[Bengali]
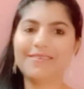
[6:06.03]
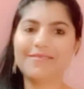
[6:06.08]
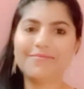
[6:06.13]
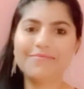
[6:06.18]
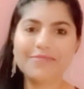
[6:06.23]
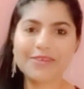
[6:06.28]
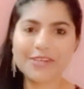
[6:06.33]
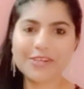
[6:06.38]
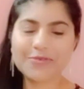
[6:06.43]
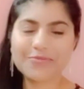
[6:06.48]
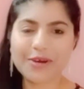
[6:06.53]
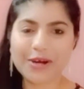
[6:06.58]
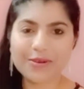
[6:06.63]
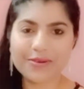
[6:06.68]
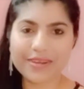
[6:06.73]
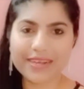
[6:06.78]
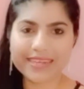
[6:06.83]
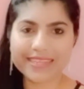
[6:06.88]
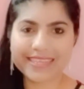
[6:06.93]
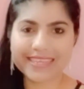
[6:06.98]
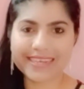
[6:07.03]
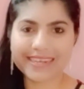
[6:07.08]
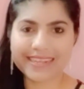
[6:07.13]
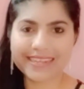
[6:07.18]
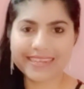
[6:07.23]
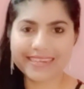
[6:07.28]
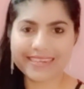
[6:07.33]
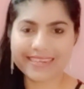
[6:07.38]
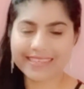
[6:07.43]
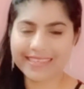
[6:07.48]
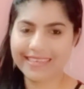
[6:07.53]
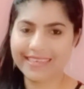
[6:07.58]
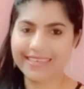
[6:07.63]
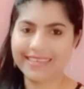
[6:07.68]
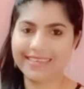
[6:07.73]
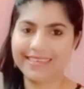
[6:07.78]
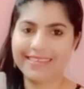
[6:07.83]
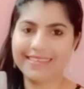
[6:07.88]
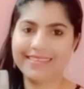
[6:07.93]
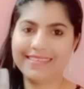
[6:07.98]
বেশ ভালো লাগছে কালারটা
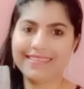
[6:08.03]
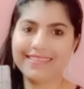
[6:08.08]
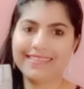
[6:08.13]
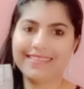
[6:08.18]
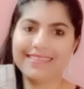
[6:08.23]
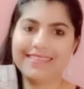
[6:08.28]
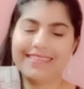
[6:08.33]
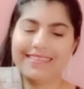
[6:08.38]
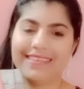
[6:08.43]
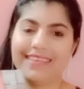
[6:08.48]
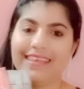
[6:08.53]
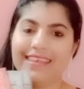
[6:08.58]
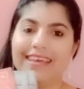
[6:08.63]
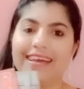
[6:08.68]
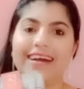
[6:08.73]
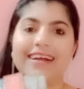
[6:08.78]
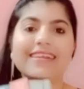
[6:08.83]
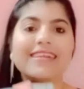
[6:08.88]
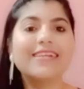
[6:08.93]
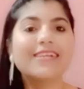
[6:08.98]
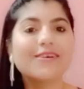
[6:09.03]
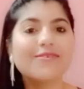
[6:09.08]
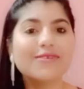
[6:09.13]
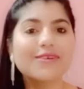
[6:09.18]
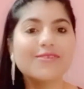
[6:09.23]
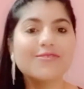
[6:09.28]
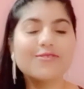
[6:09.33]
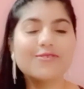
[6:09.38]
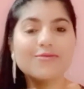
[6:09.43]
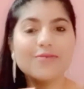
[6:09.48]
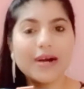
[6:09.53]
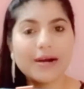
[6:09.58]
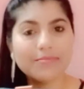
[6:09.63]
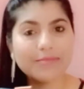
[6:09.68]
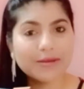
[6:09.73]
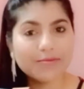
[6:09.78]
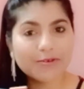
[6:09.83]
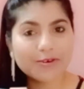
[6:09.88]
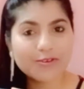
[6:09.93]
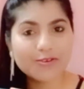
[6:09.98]
দেখে আর এটাও কিন্তু
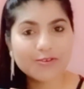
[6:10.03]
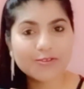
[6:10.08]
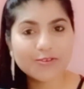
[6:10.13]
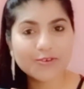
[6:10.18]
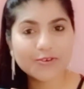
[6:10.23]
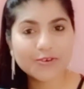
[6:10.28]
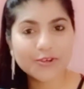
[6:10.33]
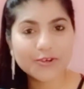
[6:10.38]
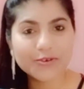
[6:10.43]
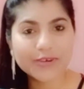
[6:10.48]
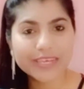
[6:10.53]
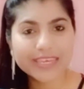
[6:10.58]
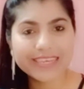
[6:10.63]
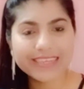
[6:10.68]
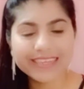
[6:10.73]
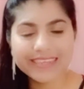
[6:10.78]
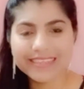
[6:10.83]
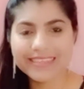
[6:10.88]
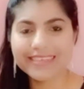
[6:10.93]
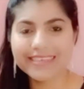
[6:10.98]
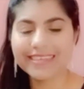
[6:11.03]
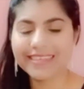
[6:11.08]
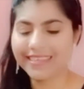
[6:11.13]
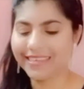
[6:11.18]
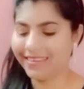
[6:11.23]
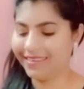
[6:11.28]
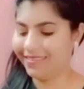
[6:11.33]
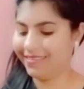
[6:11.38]
আমি পছন্দ করে ওকে কিনে দিয়েছি